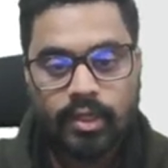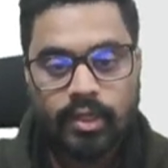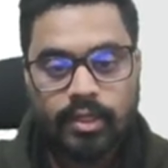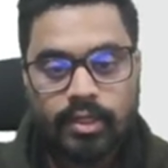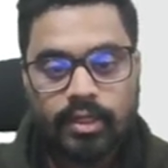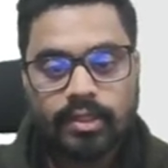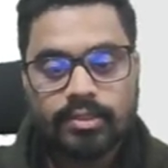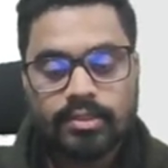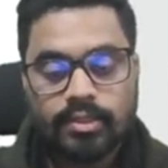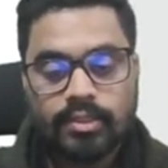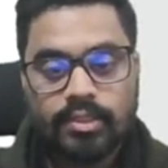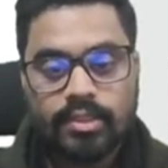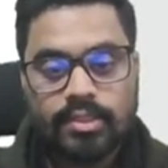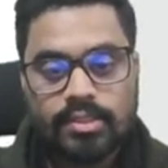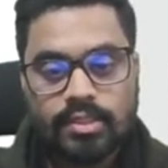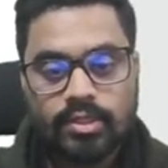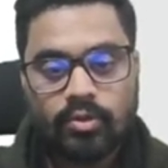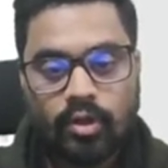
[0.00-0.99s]
ঠিক আছে
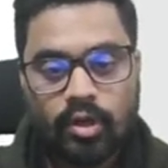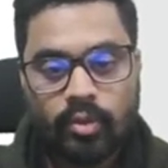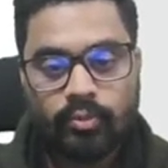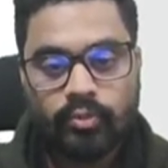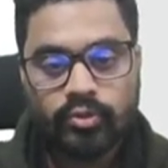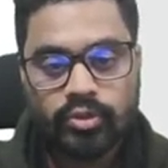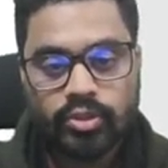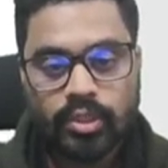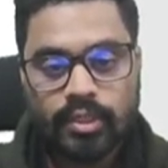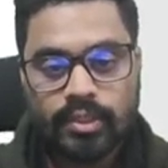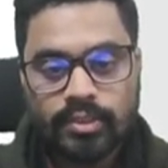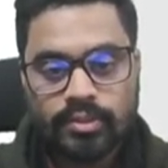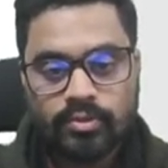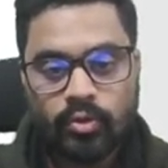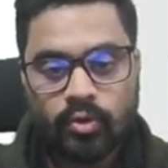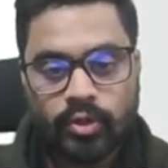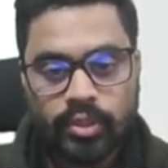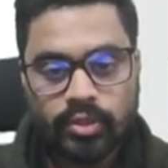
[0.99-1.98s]
ডিস্ট্রিক্ট কলাম অনুসারে
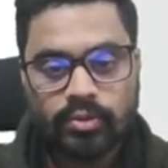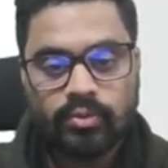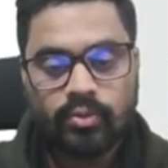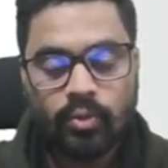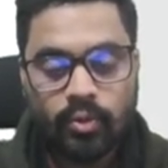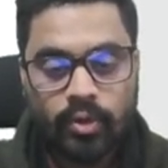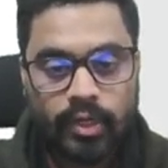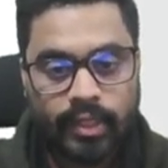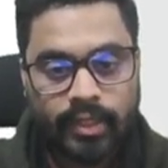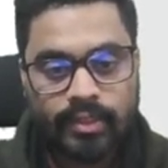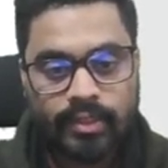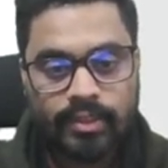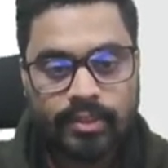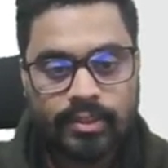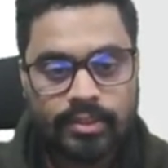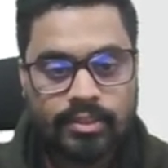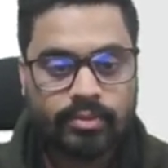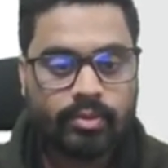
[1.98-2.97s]
শর্টিং করলে
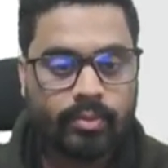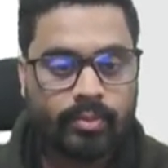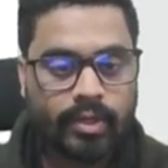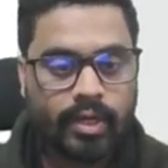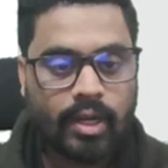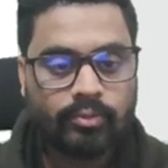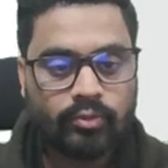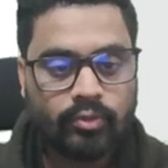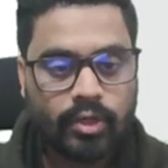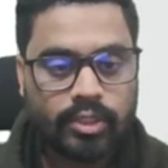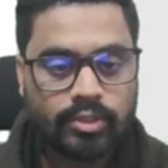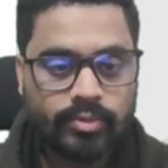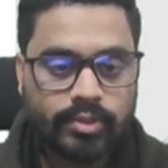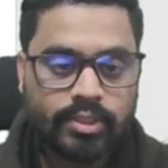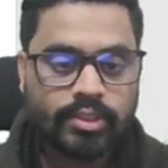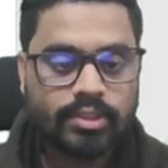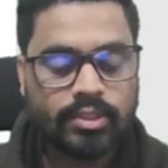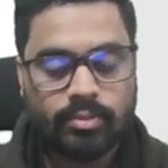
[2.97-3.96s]
যেভাবে নামগুলো আসবে
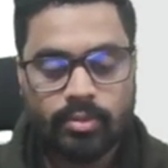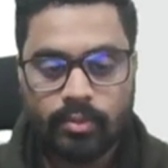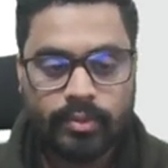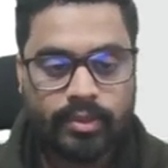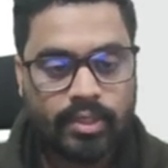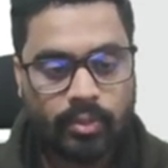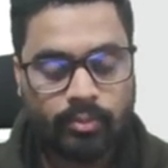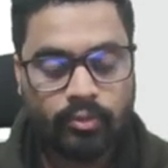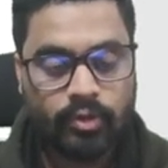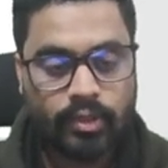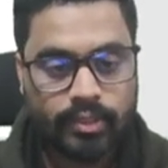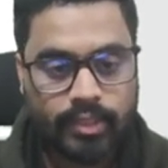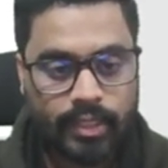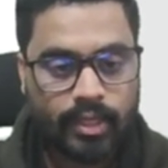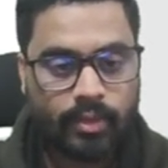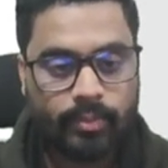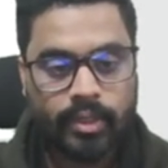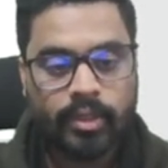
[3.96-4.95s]
ঠিক সেভাবেই নামগুলো
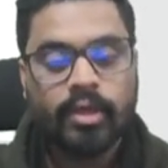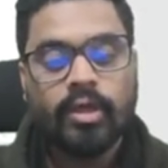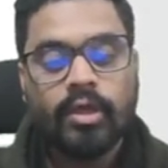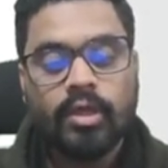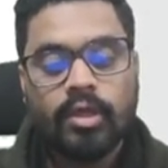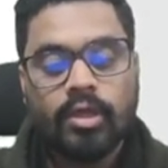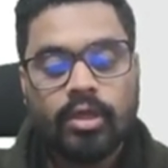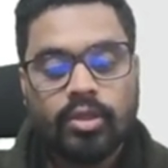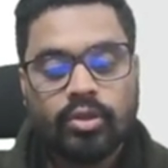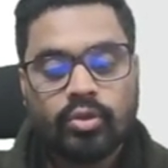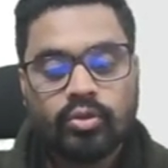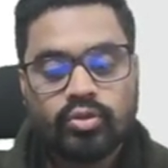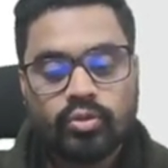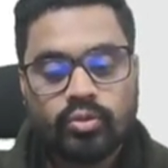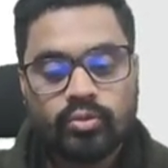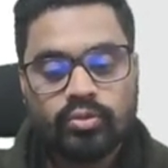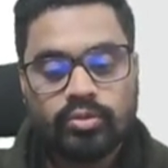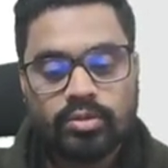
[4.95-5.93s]
দেখাবে তো
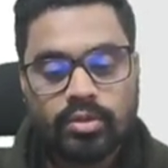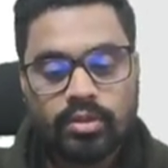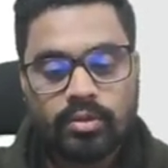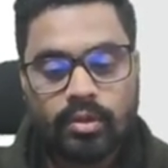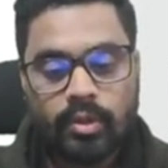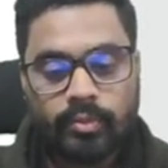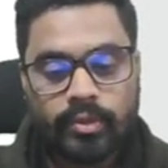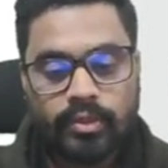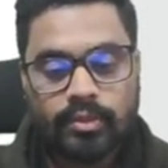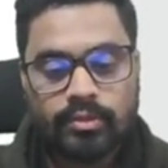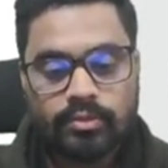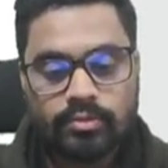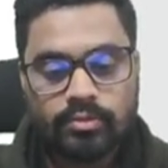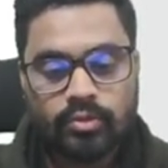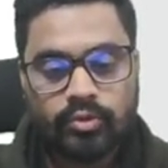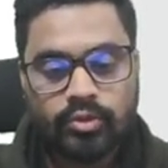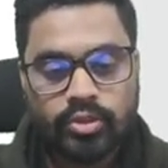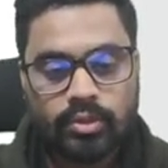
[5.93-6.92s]
চলুন আমরা
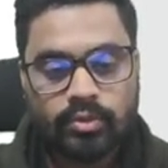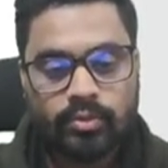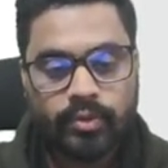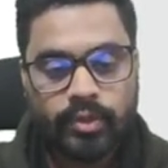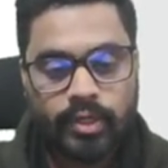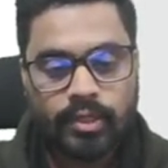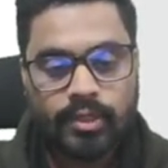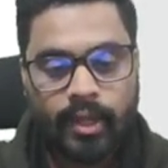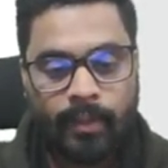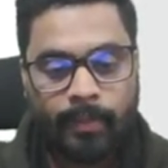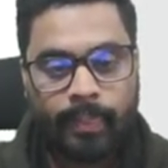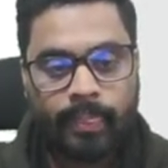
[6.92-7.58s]
সলিউশন করি এটা